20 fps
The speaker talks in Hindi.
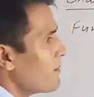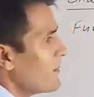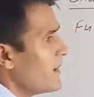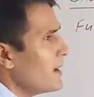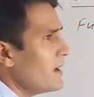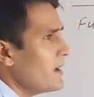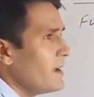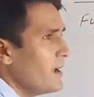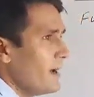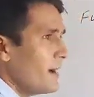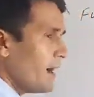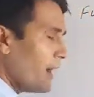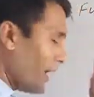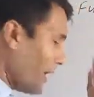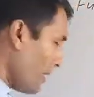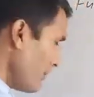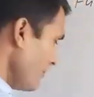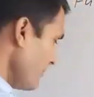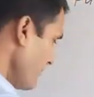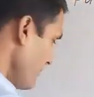पे
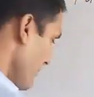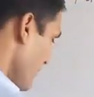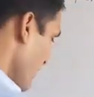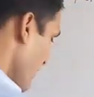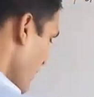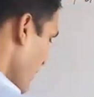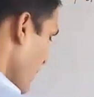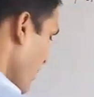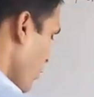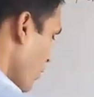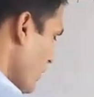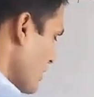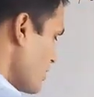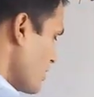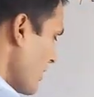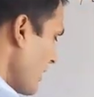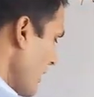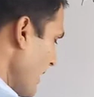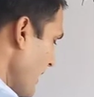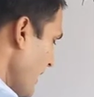हम
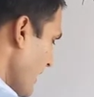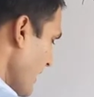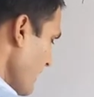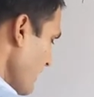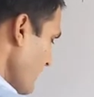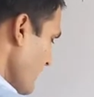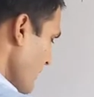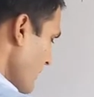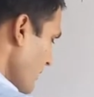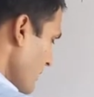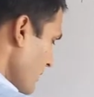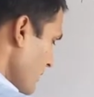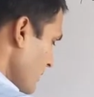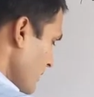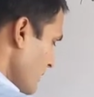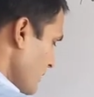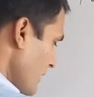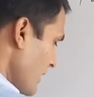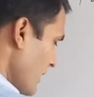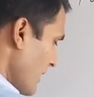क्वेश्चन ले रहे हैं
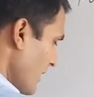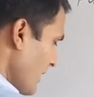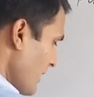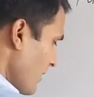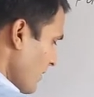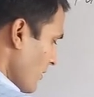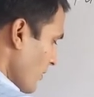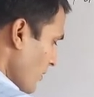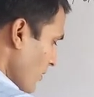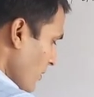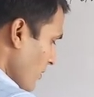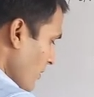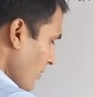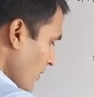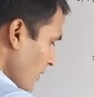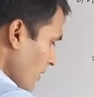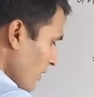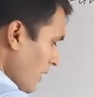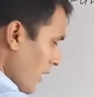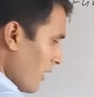ठीक है ना
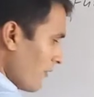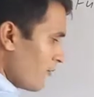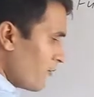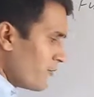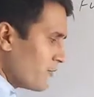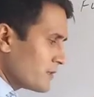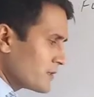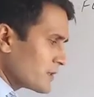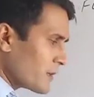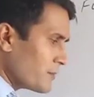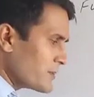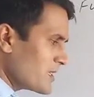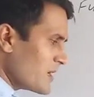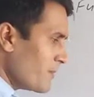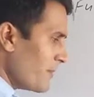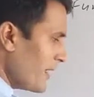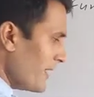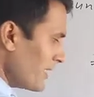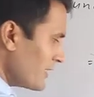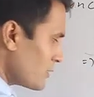अब सबसे
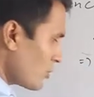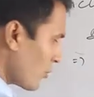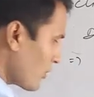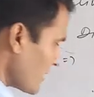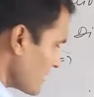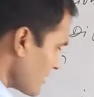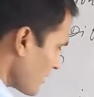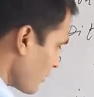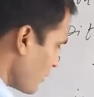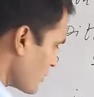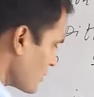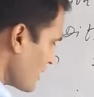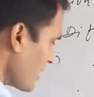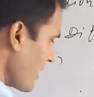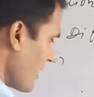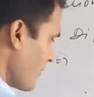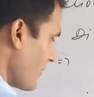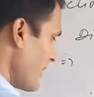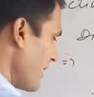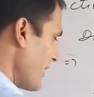पहले एक छोटा सा क्वेश्चन
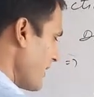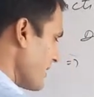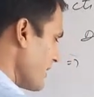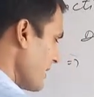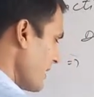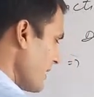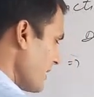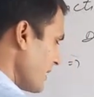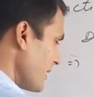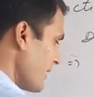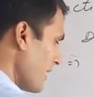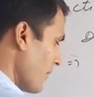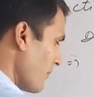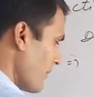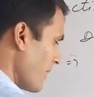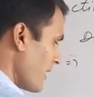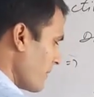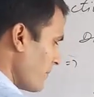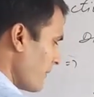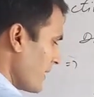यहाँ पे ले लेते हैं कि
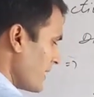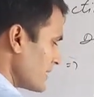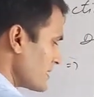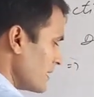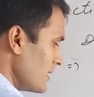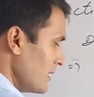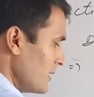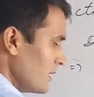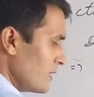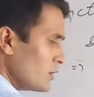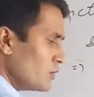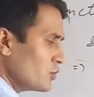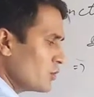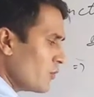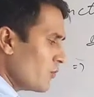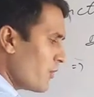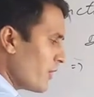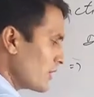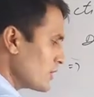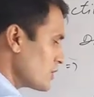हमारे पास
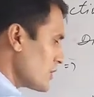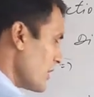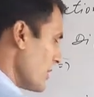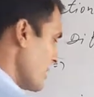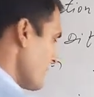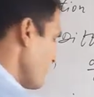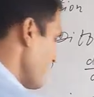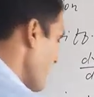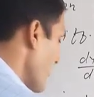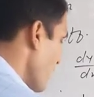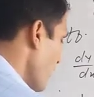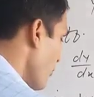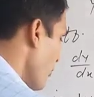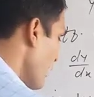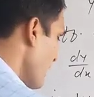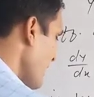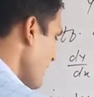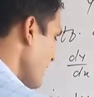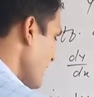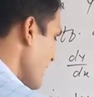जो फंक्शन है वो
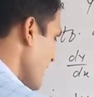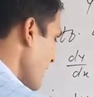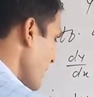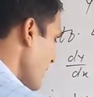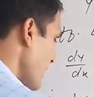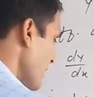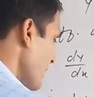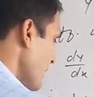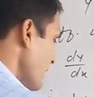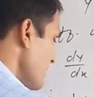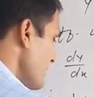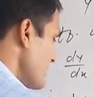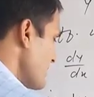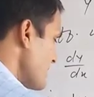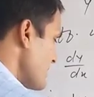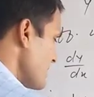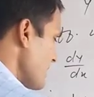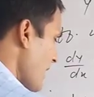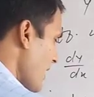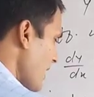क्या देखें
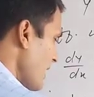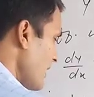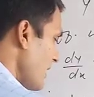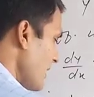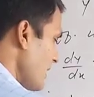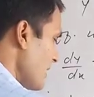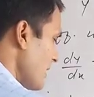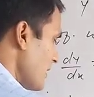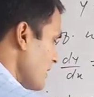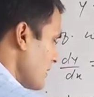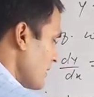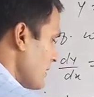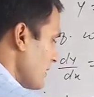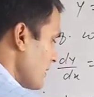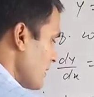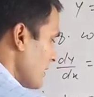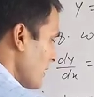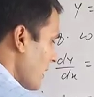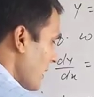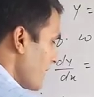साइन
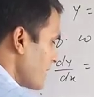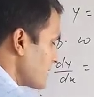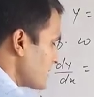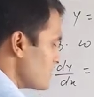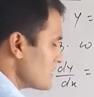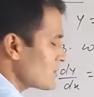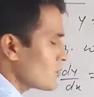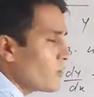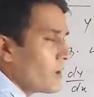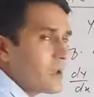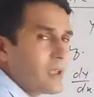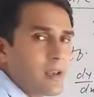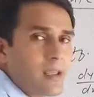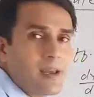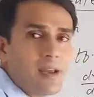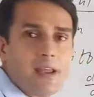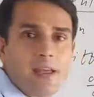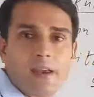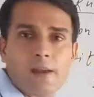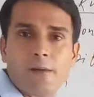एक्स स्क्वायर ही
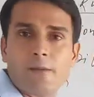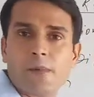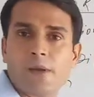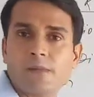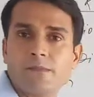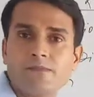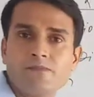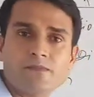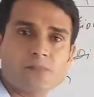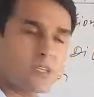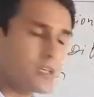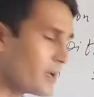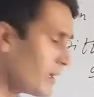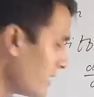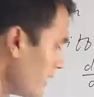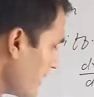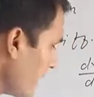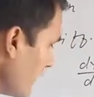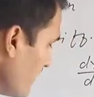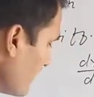ले रहे हैं क्या
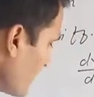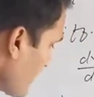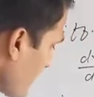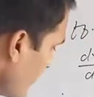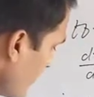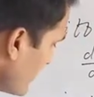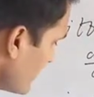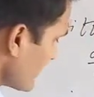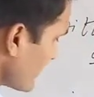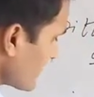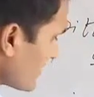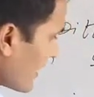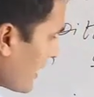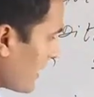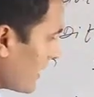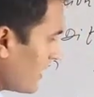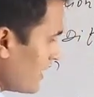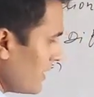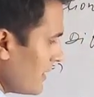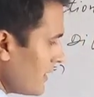ले रहे हैं
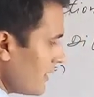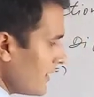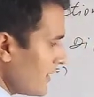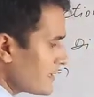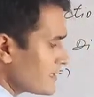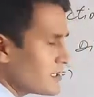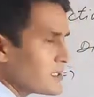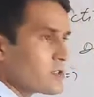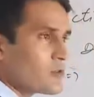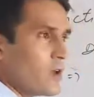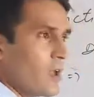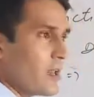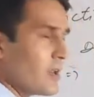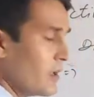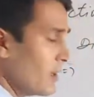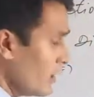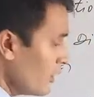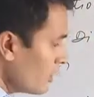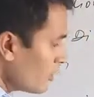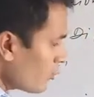साइन एक्स स्क्वायर
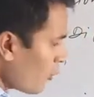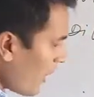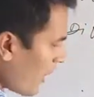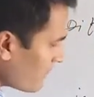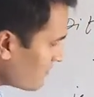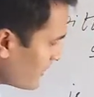तो आप